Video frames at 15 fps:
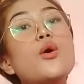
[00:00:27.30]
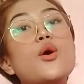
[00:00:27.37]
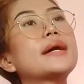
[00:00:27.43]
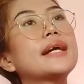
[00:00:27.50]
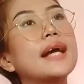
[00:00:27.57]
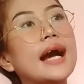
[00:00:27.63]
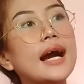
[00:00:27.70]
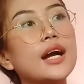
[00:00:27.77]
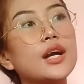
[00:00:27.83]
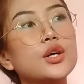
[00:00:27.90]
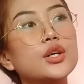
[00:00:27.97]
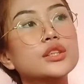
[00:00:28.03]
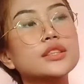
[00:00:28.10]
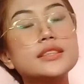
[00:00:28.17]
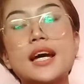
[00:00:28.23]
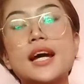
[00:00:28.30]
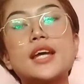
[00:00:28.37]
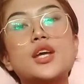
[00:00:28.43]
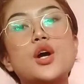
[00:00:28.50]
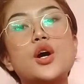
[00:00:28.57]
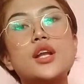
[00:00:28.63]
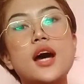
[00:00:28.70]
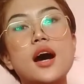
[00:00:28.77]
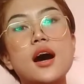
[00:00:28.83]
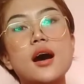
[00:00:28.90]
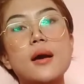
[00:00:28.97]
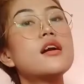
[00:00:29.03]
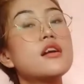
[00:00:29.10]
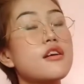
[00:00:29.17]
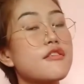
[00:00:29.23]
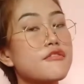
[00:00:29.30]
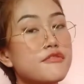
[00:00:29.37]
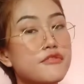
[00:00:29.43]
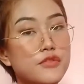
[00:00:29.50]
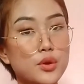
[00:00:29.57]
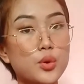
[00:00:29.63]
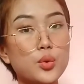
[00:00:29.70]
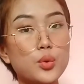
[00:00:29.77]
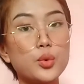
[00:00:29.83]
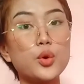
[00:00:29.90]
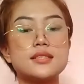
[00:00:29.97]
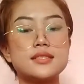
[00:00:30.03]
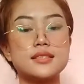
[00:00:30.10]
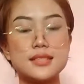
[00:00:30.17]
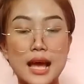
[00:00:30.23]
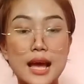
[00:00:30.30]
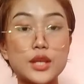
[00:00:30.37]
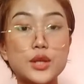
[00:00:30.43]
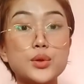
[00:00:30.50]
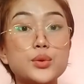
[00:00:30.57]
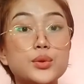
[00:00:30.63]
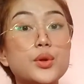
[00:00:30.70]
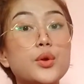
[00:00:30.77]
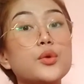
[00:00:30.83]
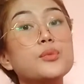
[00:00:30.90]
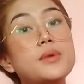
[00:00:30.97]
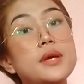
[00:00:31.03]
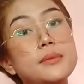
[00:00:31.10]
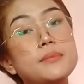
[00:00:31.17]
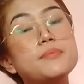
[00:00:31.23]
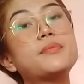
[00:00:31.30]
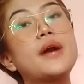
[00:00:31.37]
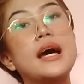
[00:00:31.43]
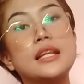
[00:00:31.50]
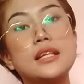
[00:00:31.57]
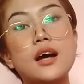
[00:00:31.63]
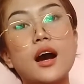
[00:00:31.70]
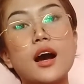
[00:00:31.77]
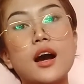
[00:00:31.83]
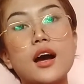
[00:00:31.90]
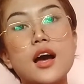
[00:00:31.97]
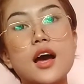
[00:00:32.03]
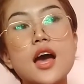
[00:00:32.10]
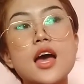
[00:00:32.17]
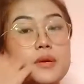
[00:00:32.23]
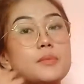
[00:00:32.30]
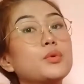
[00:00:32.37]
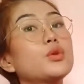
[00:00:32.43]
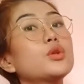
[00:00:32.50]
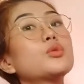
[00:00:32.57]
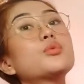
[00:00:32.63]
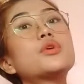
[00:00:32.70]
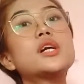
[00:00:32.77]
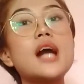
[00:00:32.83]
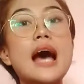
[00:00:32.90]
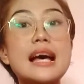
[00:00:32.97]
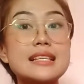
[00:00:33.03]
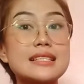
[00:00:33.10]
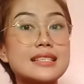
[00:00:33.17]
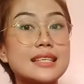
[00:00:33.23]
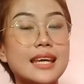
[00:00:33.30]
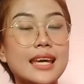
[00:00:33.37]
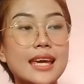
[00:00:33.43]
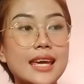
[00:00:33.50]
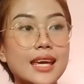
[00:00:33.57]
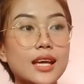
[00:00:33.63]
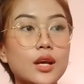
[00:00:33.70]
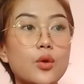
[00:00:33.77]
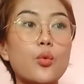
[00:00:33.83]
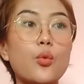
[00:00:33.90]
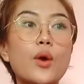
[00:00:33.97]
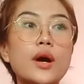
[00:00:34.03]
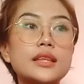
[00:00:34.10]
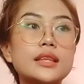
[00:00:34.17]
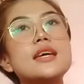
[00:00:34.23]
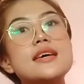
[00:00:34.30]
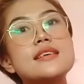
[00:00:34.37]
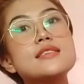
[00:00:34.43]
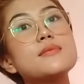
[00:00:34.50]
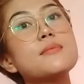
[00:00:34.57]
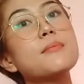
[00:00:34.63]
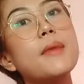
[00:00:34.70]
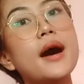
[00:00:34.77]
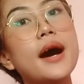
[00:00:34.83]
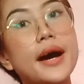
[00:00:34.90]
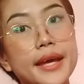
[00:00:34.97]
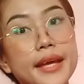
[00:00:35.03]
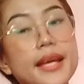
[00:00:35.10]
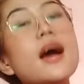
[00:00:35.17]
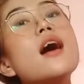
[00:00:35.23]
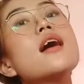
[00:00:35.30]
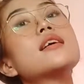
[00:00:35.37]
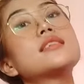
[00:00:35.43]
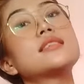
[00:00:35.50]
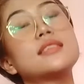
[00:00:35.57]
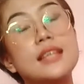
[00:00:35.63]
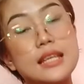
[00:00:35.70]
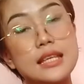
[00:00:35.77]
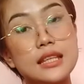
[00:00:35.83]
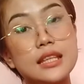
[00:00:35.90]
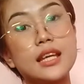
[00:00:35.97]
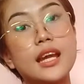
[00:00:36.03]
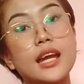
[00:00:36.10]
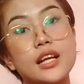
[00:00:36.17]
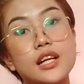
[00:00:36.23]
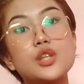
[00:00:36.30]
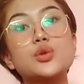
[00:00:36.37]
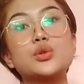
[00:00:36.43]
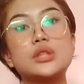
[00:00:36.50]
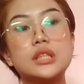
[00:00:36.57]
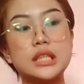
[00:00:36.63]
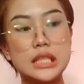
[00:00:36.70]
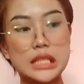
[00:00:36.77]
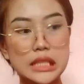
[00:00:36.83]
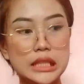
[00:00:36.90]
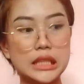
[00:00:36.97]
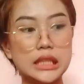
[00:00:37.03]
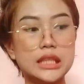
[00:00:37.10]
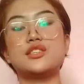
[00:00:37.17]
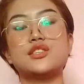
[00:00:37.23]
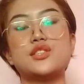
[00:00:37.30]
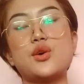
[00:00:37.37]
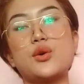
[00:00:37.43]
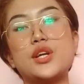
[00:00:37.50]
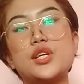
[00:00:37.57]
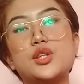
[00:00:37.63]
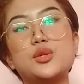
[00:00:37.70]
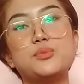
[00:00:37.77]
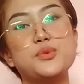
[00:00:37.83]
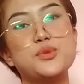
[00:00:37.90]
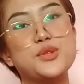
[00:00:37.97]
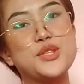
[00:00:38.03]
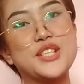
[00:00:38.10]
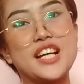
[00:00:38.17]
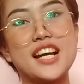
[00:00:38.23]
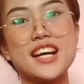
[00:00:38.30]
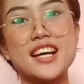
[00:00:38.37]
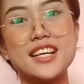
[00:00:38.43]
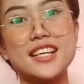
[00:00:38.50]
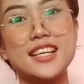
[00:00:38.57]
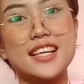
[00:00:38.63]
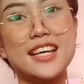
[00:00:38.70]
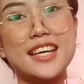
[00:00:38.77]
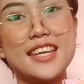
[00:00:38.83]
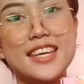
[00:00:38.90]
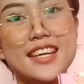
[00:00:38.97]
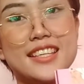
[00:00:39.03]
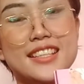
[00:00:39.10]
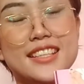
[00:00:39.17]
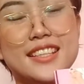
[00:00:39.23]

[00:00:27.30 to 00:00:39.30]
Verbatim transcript: magkakaroon tayo ng review sa Uglow Babe product. People were asking what is my skincare routine. So, ito po siya. Ayan.